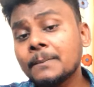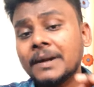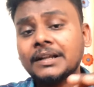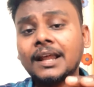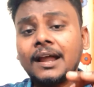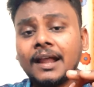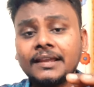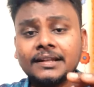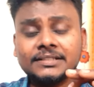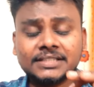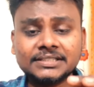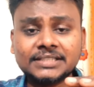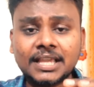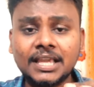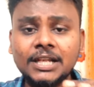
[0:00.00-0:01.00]
బట్ ఆయన
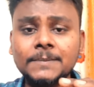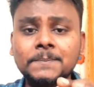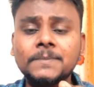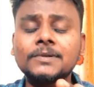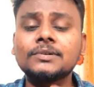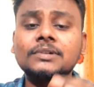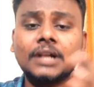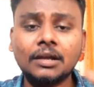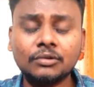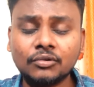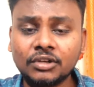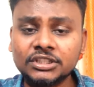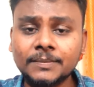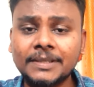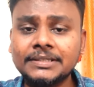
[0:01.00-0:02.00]
చేసే హెల్ప్లు నాకు
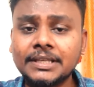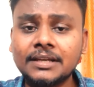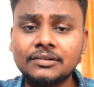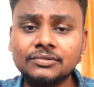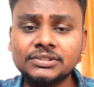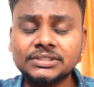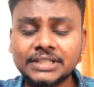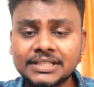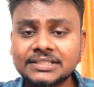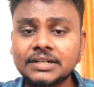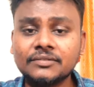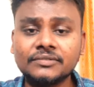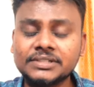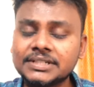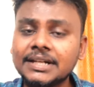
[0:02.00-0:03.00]
కొంతమంది దగ్గర నుంచి తెలిసిన
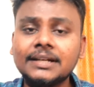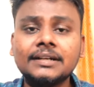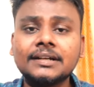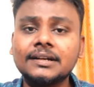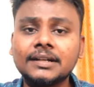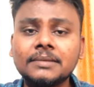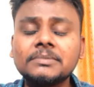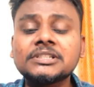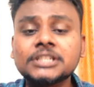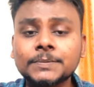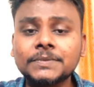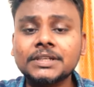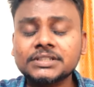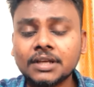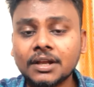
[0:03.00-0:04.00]
విషయాలు ఏంటంటే మీకు
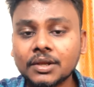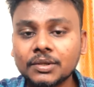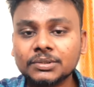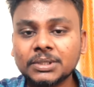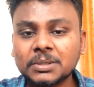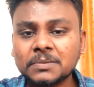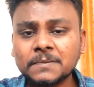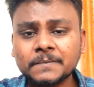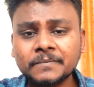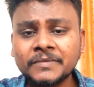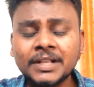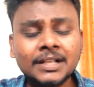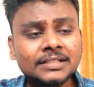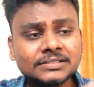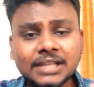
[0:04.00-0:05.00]
చెప్తే షాక్ అవుతారు
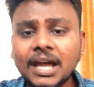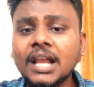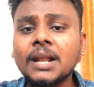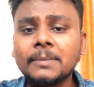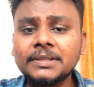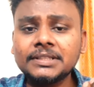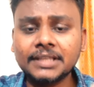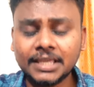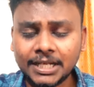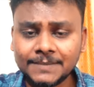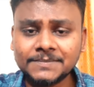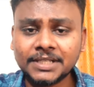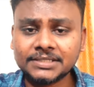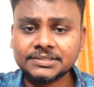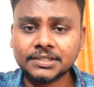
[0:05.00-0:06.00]
చాలా మందికి
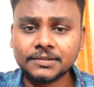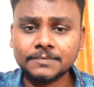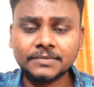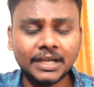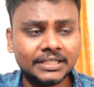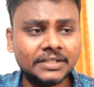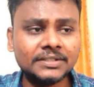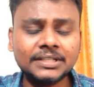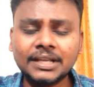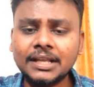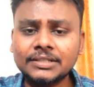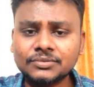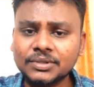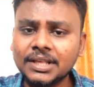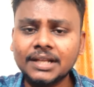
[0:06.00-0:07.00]
హెల్ప్ చేస్తారు అదేవిధంగా
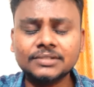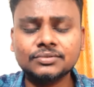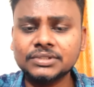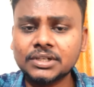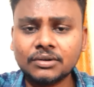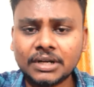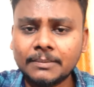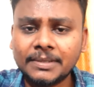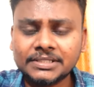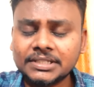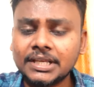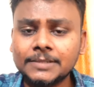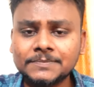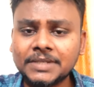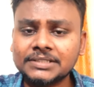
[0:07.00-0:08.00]
సుడిగల సుధీర్ కూడా మంచి
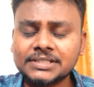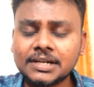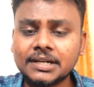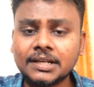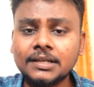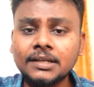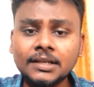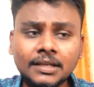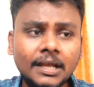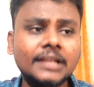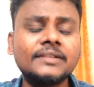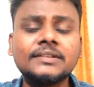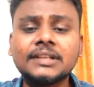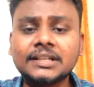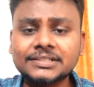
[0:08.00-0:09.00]
హెల్ప్ చేస్తారట
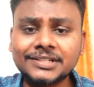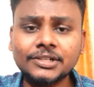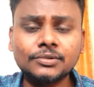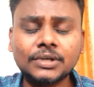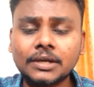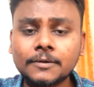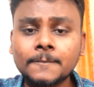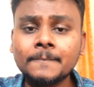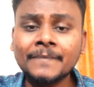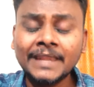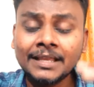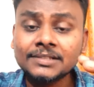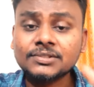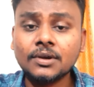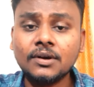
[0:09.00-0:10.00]
అదేవిధంగా శ్రీను గారు
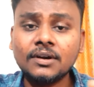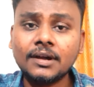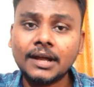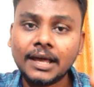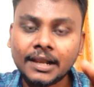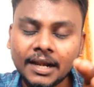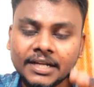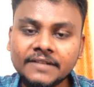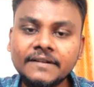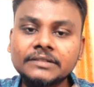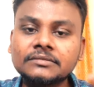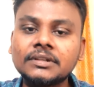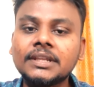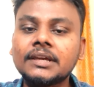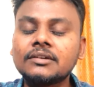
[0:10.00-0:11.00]
సో అలాంటి
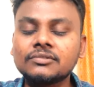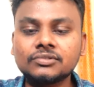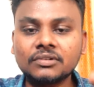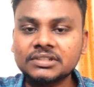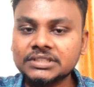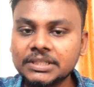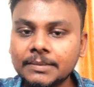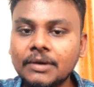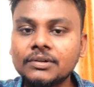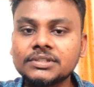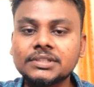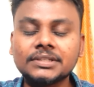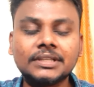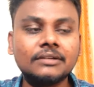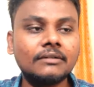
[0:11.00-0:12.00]
వ్యక్తుల దగ్గర నుంచి ఒక సినిమా
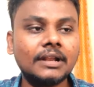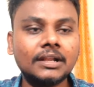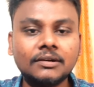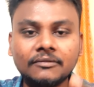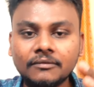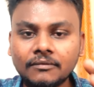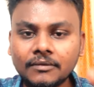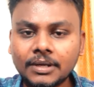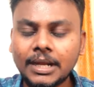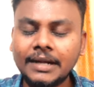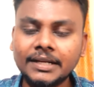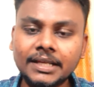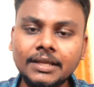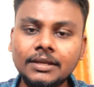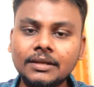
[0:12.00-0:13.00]
వచ్చింది వాళ్ళ
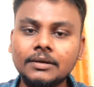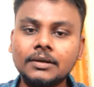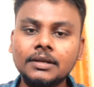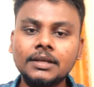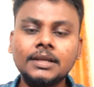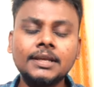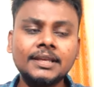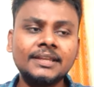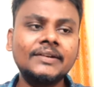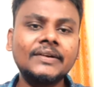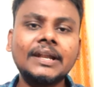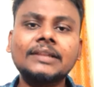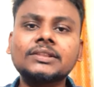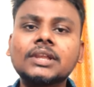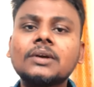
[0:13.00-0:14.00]
అంటే
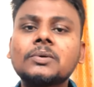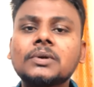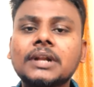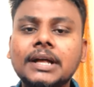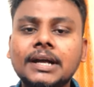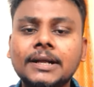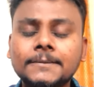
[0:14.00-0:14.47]
వీళ్ళంతా కూడా